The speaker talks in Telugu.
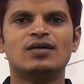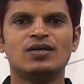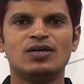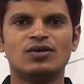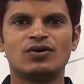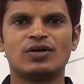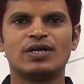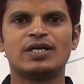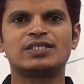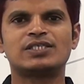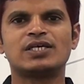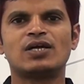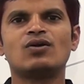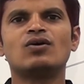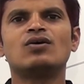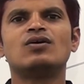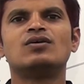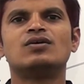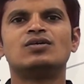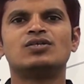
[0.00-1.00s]
ఇండోనేషియాలో
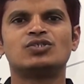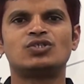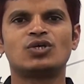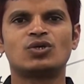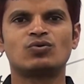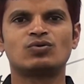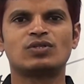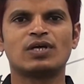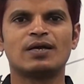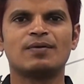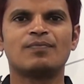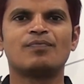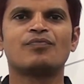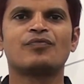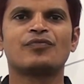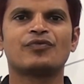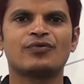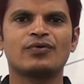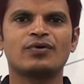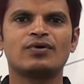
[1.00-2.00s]
జరుగుతాయి
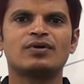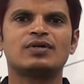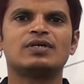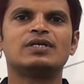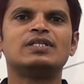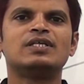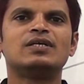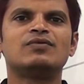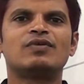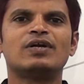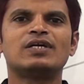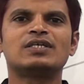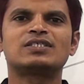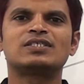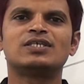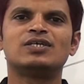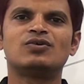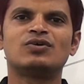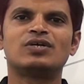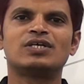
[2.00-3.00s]
సో ఇది ఫ్రెండ్స్
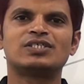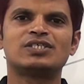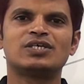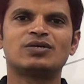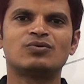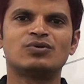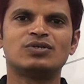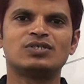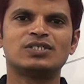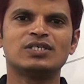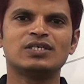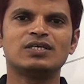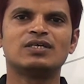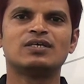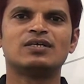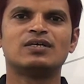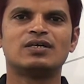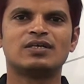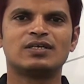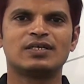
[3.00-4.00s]
ఇండోనేషియా గురించి
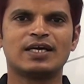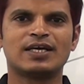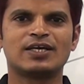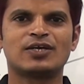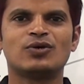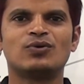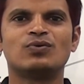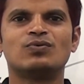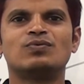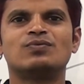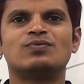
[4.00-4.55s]
థ్యాంక్ యూ